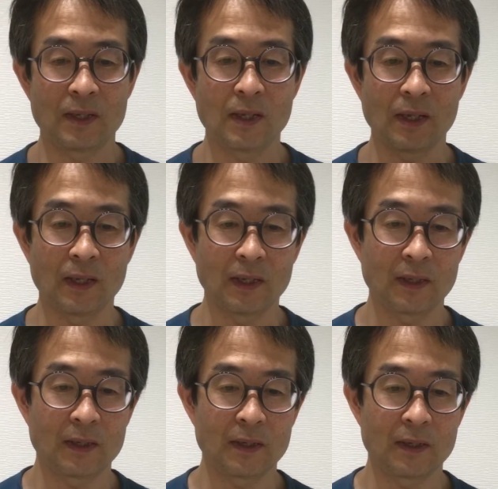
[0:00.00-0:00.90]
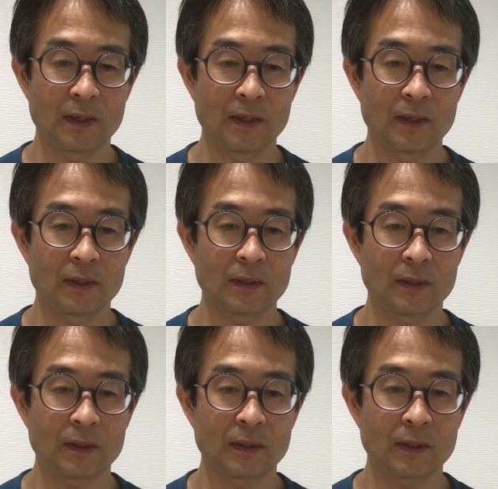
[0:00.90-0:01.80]

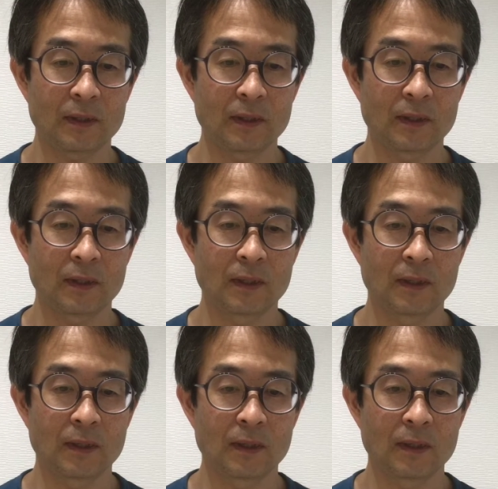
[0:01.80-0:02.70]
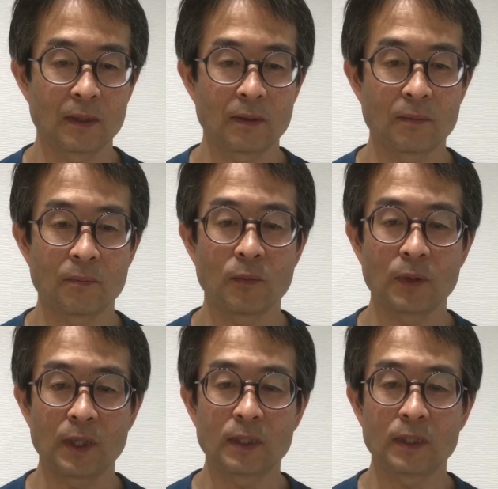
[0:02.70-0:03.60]
えー、もう
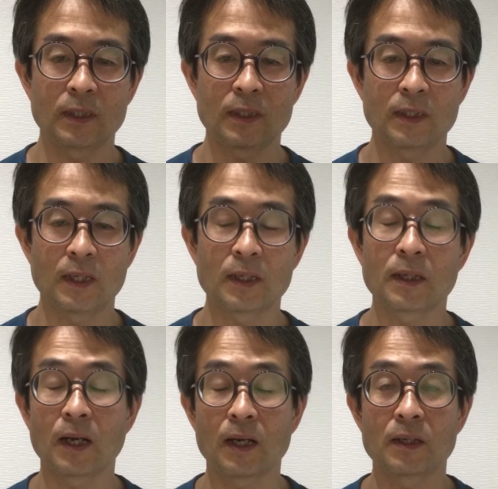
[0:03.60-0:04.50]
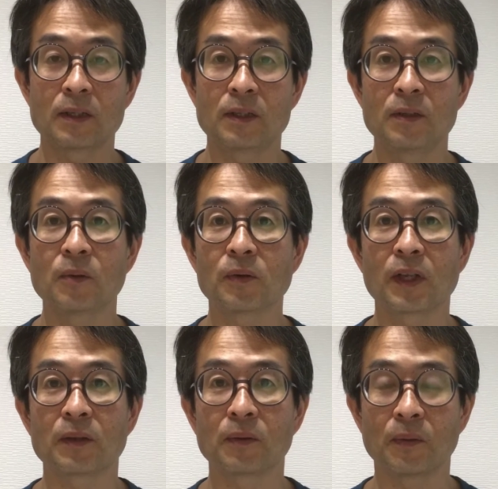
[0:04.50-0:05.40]
ね寺田博夫
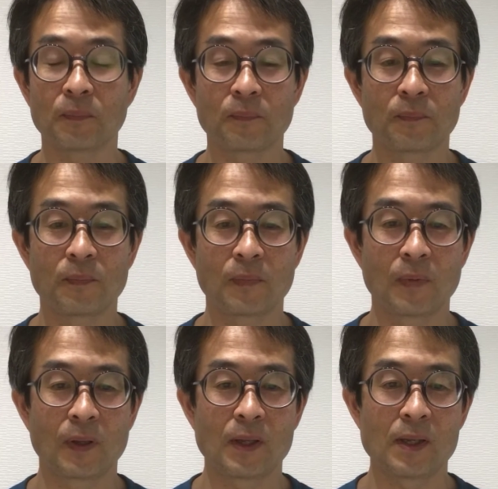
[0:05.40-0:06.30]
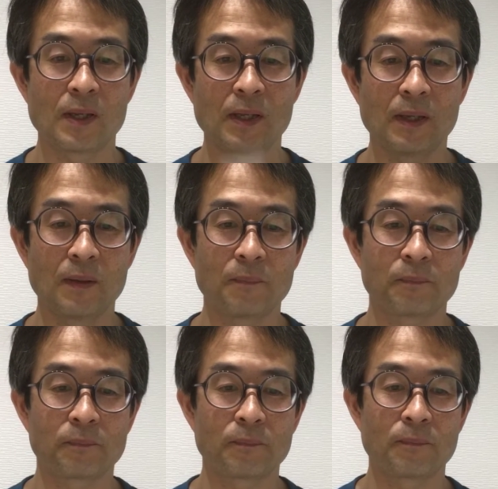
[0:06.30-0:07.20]
さんの、えー、
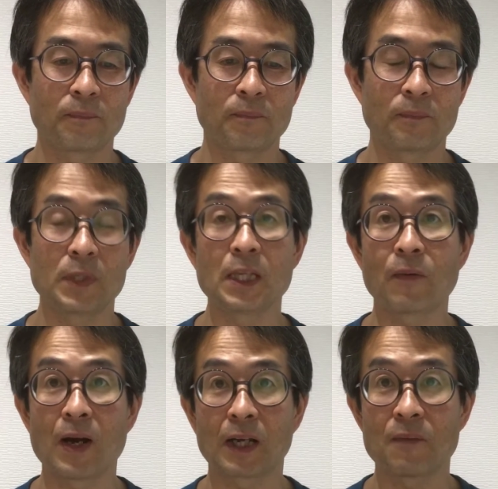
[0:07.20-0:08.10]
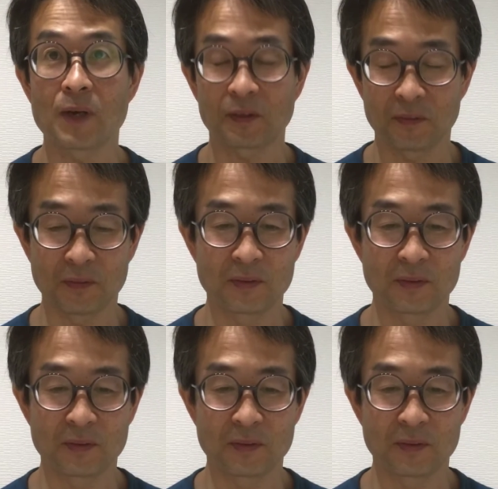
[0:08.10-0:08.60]
みんなを励ます